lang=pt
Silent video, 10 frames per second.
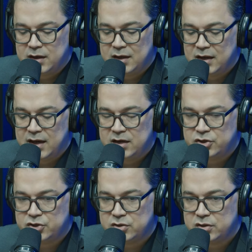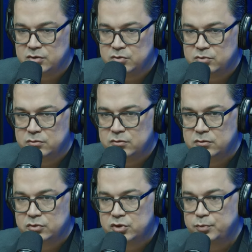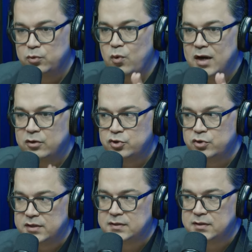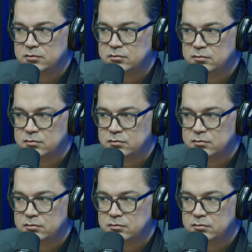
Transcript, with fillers: e lá ele tinha um tipo um quarto de oração.